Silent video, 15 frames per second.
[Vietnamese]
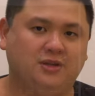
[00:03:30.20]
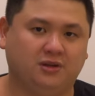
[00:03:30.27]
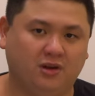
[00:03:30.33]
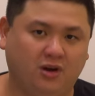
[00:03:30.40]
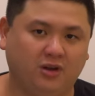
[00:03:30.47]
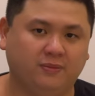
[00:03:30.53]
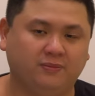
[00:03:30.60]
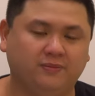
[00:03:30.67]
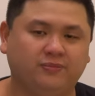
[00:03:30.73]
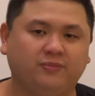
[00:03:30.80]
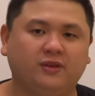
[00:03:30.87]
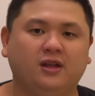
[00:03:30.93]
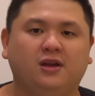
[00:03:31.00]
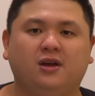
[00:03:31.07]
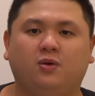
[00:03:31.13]
được thôi
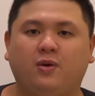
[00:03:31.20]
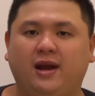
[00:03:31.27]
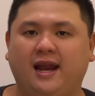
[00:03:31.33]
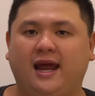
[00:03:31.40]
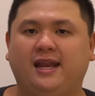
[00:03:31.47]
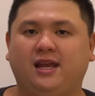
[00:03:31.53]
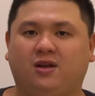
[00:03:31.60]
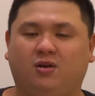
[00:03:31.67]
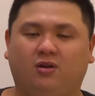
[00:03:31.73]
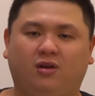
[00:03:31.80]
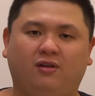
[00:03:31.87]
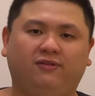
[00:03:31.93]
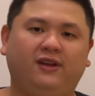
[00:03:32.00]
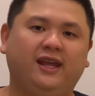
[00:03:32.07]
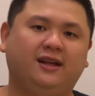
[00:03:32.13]
ngoài ra thì còn có
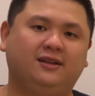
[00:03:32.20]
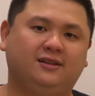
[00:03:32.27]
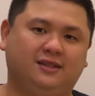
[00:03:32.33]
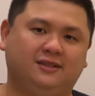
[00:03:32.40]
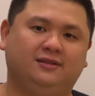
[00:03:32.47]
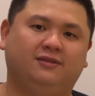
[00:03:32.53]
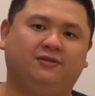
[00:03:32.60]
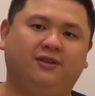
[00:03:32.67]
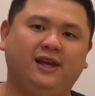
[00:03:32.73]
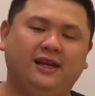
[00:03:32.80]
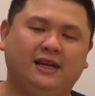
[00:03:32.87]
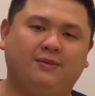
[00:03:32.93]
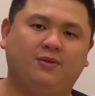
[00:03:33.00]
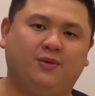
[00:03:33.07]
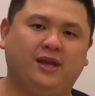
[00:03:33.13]
Flick Flick
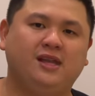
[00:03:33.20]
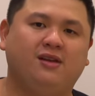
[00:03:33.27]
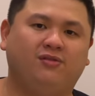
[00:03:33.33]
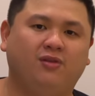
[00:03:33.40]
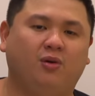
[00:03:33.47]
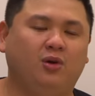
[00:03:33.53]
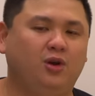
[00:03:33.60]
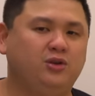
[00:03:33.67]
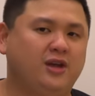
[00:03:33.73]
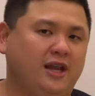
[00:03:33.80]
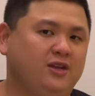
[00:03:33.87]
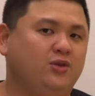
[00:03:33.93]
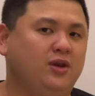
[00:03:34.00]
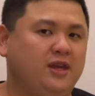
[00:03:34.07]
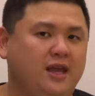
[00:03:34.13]
là một cái dịch vụ lưu trữ
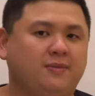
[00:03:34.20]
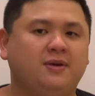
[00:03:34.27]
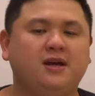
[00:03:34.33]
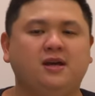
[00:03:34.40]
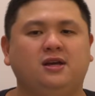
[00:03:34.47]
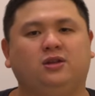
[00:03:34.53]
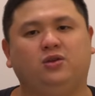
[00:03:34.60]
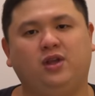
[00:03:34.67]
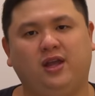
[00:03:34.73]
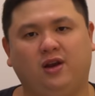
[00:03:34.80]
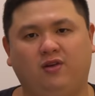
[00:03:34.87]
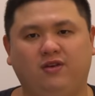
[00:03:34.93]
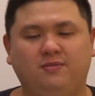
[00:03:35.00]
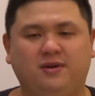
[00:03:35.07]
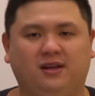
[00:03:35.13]
ảnh chuyên nghiệp tuy nhiên
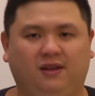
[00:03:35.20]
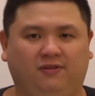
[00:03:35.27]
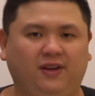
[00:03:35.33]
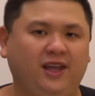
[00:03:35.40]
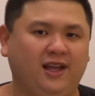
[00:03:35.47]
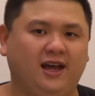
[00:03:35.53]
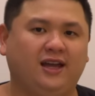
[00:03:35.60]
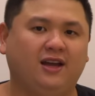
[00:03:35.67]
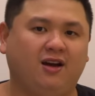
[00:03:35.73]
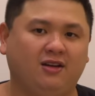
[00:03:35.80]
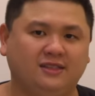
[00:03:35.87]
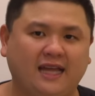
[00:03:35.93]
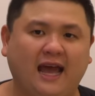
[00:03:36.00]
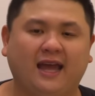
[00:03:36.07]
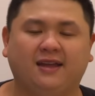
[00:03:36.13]
đối với mình thì Flick hơi khó
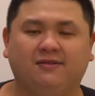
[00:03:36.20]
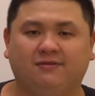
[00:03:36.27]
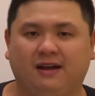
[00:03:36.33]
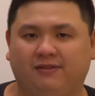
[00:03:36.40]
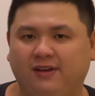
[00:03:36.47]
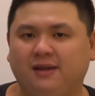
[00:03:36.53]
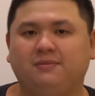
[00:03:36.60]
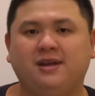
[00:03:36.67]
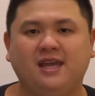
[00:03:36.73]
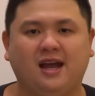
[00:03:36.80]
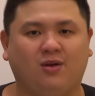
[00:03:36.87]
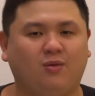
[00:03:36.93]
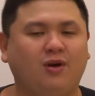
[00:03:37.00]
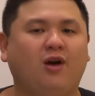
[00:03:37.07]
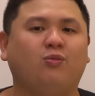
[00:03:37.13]
xài và Flick bây giờ
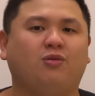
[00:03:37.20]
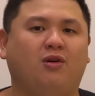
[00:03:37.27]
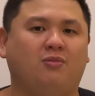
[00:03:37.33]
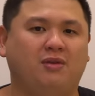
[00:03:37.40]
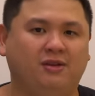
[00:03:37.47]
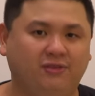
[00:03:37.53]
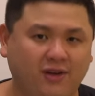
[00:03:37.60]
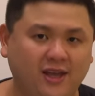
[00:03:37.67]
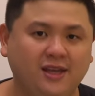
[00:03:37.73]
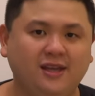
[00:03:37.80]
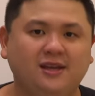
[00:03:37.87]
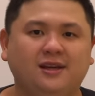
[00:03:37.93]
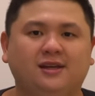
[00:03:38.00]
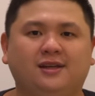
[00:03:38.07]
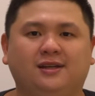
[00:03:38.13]
cũng không còn miễn phí
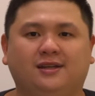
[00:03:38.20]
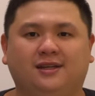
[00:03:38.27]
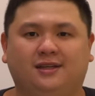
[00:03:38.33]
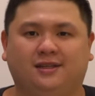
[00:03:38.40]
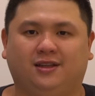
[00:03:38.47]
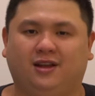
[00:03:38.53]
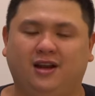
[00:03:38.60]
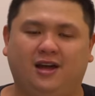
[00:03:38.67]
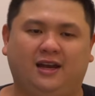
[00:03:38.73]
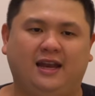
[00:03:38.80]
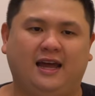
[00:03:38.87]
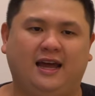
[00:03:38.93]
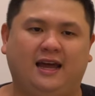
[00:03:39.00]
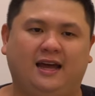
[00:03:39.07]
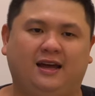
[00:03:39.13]
cho nên
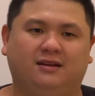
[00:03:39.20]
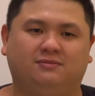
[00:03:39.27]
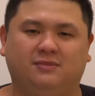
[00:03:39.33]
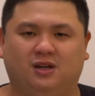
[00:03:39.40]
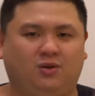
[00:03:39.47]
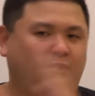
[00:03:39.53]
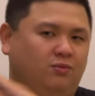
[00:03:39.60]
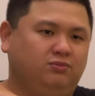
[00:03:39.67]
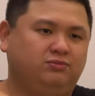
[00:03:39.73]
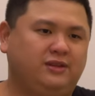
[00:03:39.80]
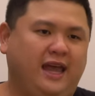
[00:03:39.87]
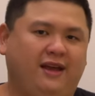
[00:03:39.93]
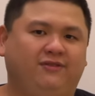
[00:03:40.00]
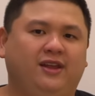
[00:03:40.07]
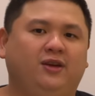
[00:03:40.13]
là mình cũng
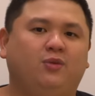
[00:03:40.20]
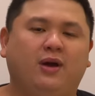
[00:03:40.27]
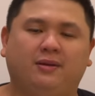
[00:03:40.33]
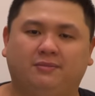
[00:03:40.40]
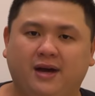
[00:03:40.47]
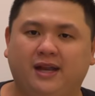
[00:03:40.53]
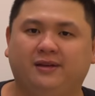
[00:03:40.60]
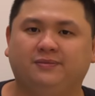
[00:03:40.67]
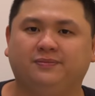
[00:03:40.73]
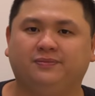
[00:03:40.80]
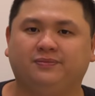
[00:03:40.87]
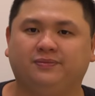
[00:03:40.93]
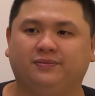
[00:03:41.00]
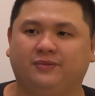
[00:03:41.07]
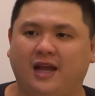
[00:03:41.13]
gạt Flick qua một bên
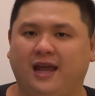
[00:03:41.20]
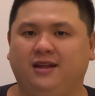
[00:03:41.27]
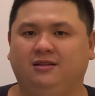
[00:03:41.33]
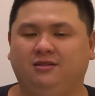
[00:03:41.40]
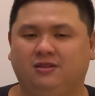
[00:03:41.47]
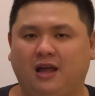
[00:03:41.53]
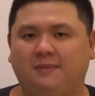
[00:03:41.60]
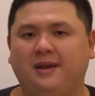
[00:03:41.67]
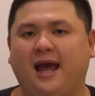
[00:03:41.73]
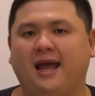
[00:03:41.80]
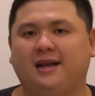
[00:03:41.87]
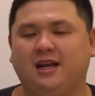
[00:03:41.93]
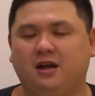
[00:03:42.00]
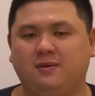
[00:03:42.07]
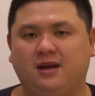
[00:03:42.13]
đấy tóm lại
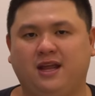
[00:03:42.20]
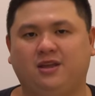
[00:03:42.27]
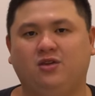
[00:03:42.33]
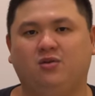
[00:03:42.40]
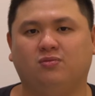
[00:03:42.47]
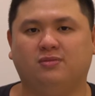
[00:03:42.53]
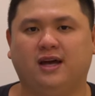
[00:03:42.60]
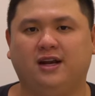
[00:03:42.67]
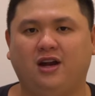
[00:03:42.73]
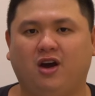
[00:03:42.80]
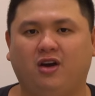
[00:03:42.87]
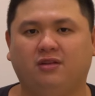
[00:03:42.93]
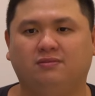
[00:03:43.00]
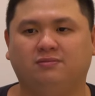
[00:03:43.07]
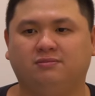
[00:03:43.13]
nếu bạn đang dùng
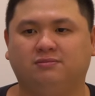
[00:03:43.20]
Android